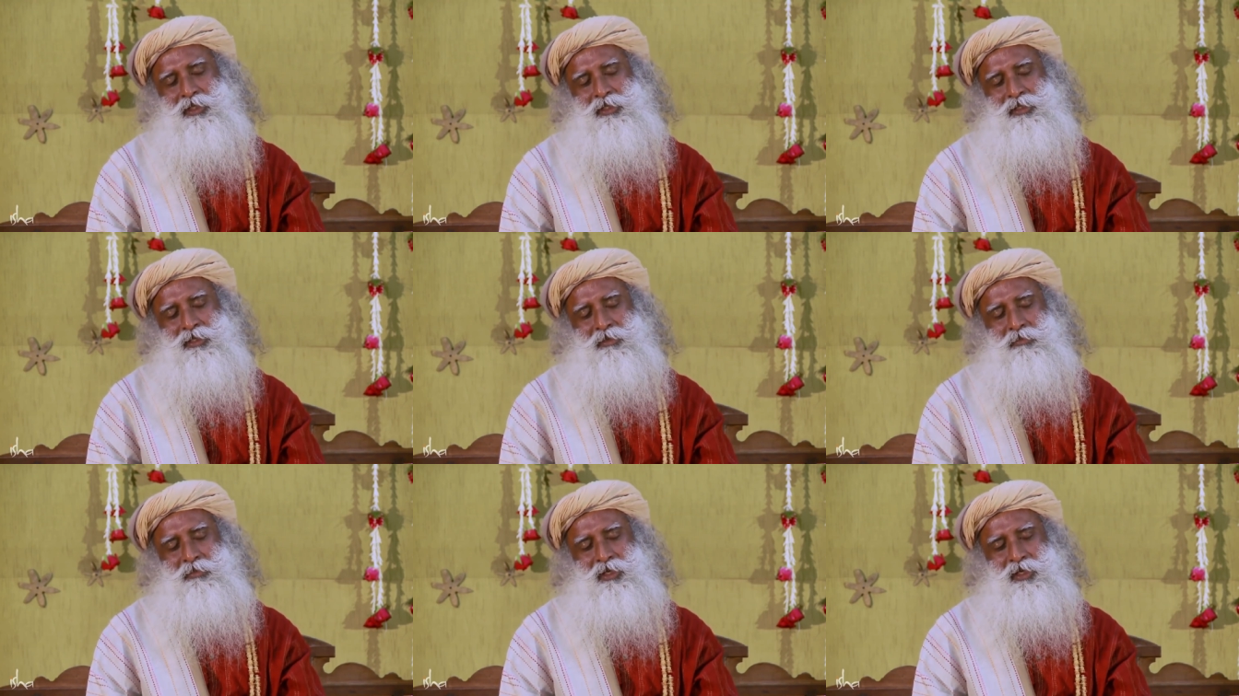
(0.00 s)

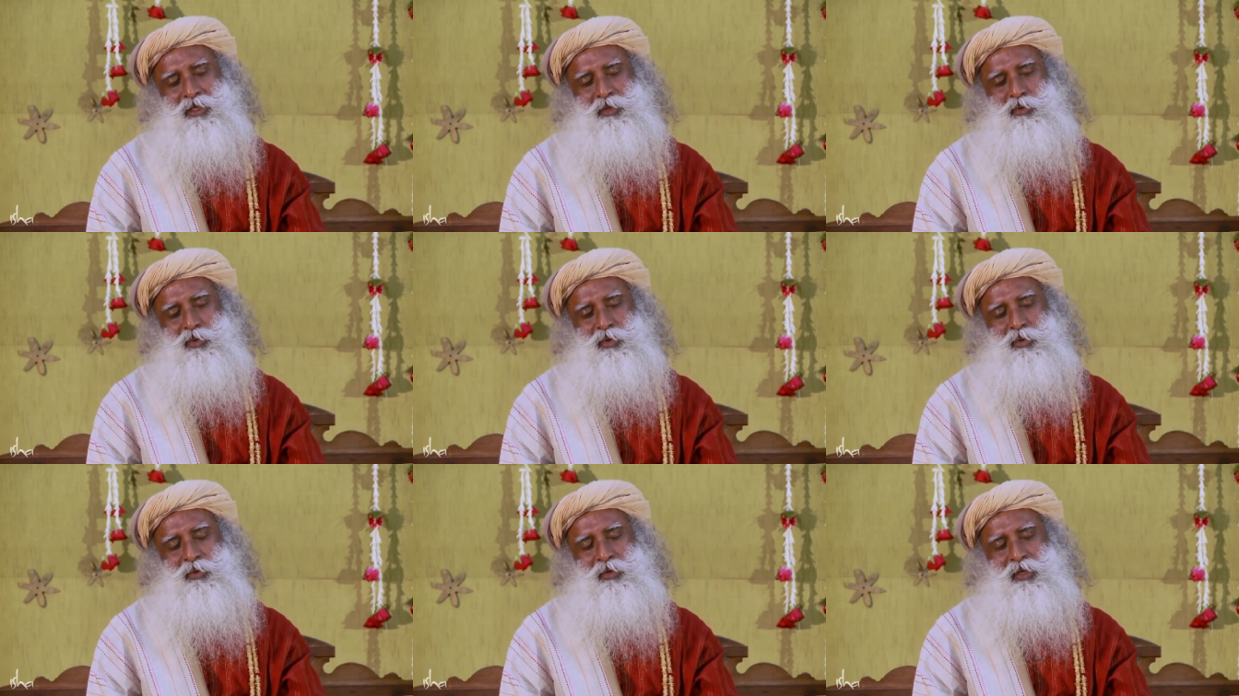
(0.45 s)
jemanden
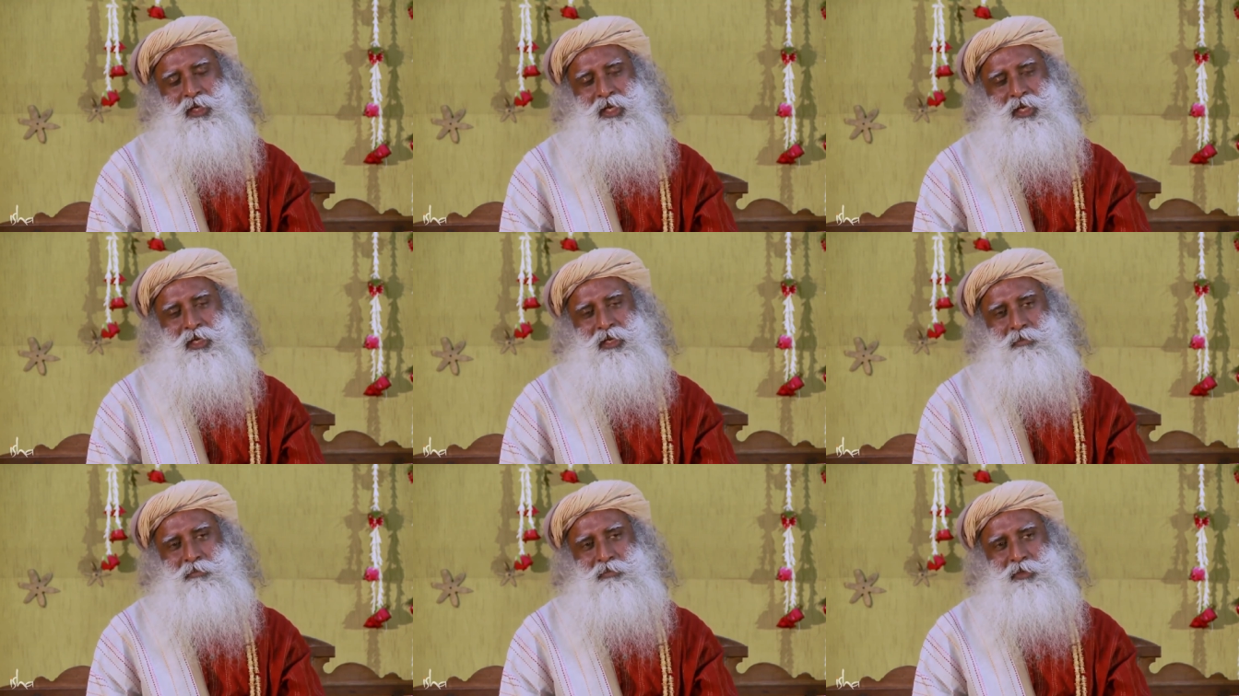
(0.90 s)
zu
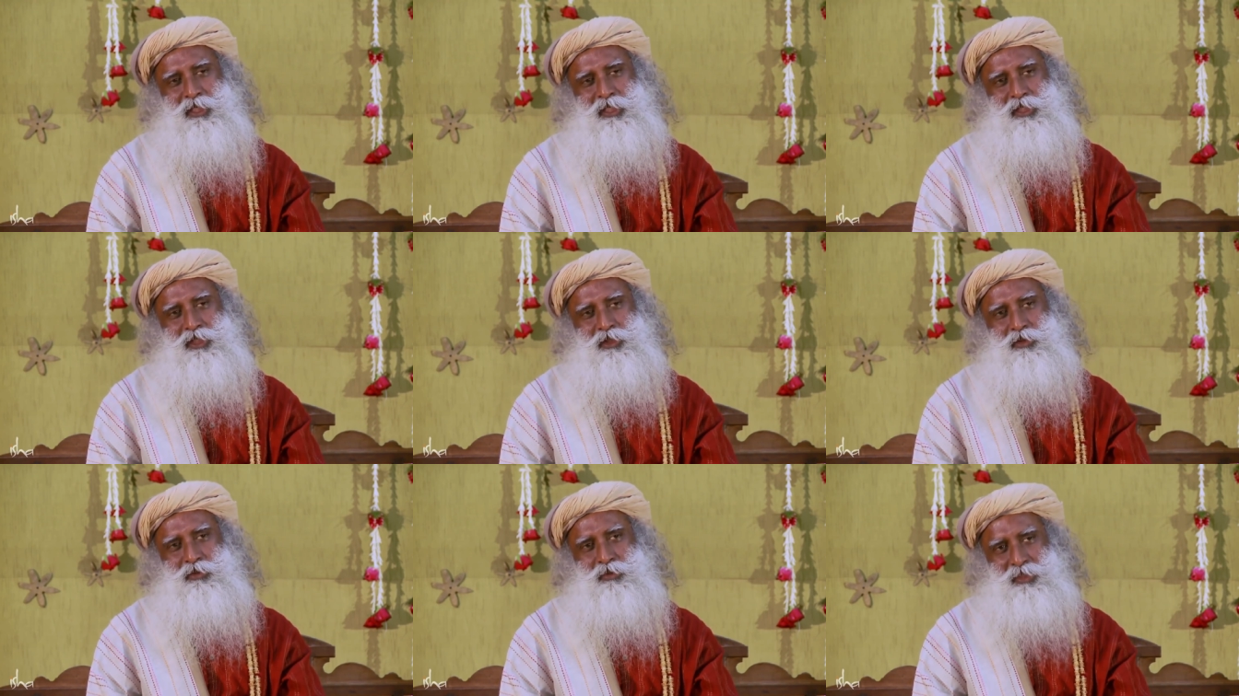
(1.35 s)
bestrafen, wirst
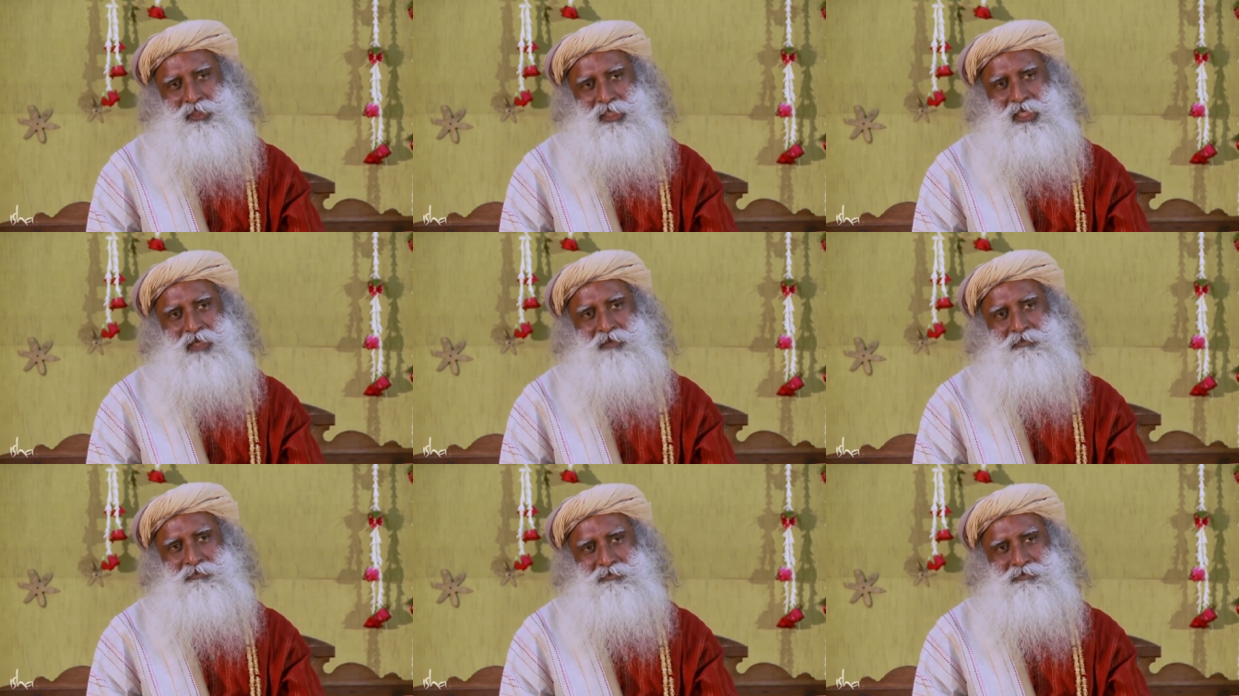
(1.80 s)
du am
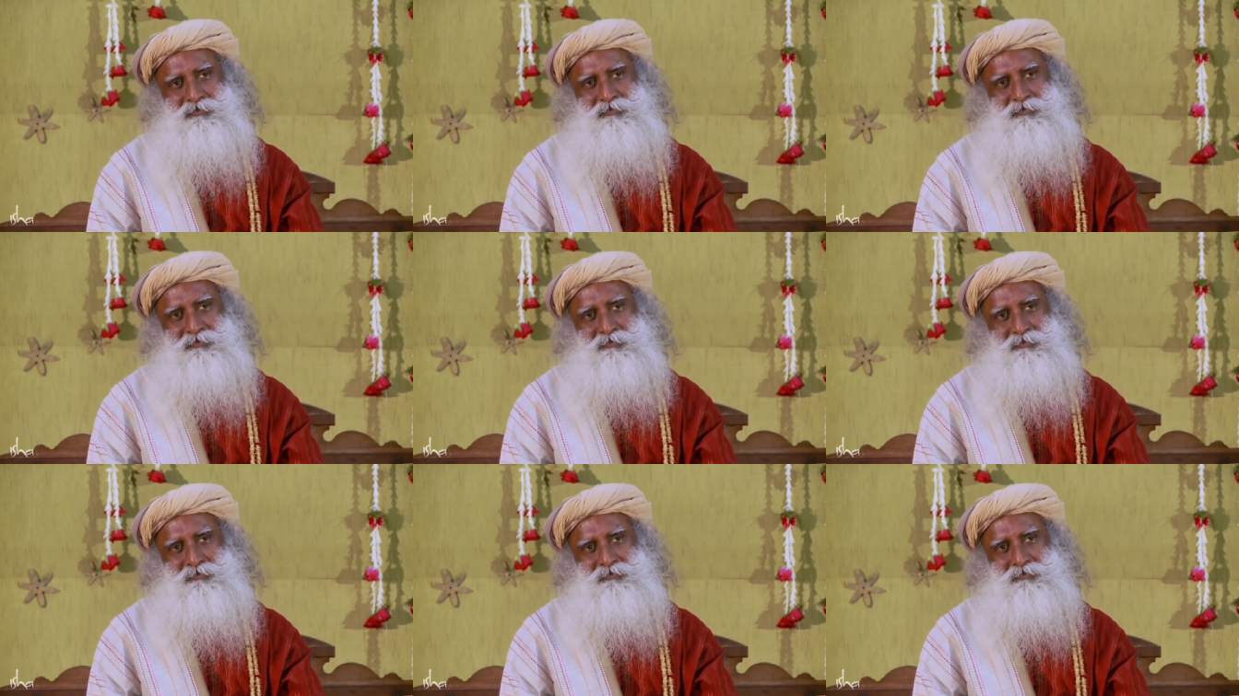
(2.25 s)
Ende nur dich
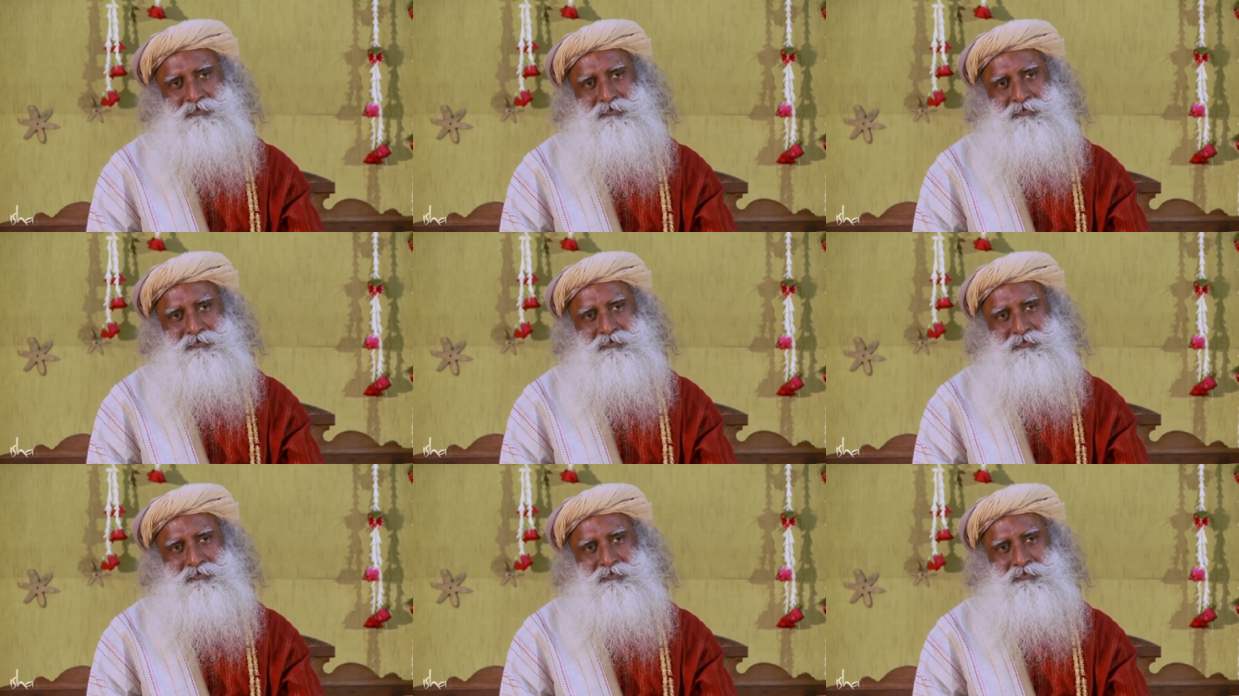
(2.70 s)
selbst
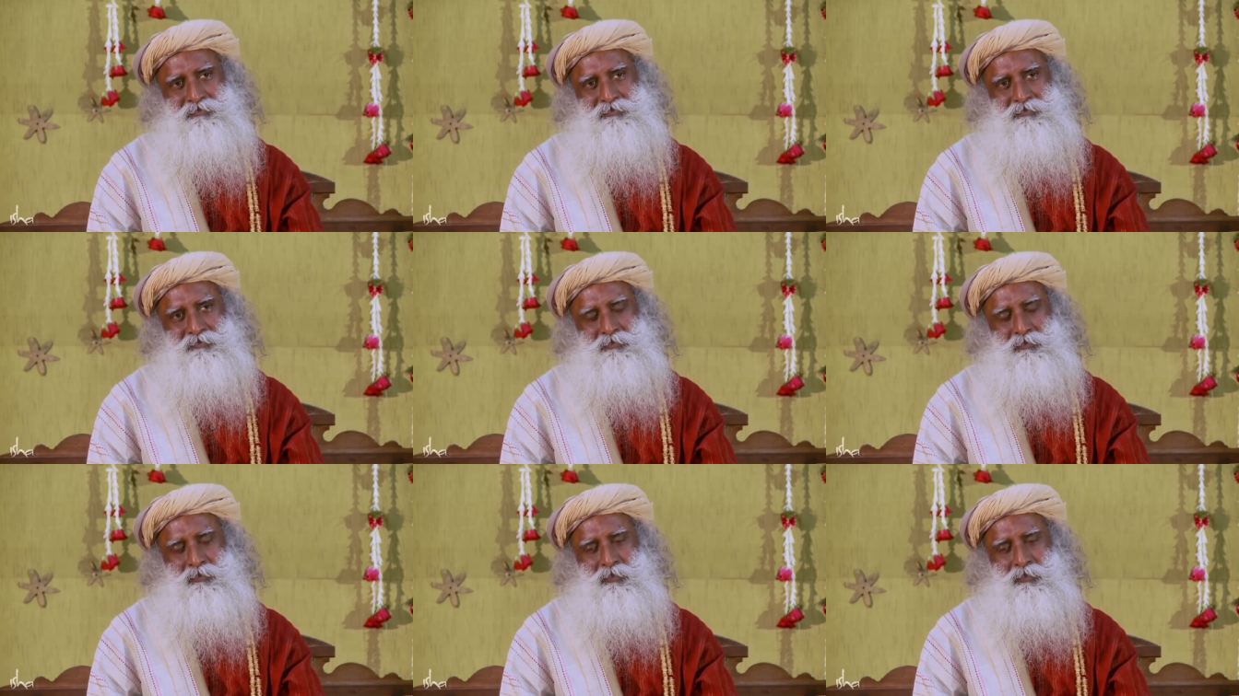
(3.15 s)
bestrafen.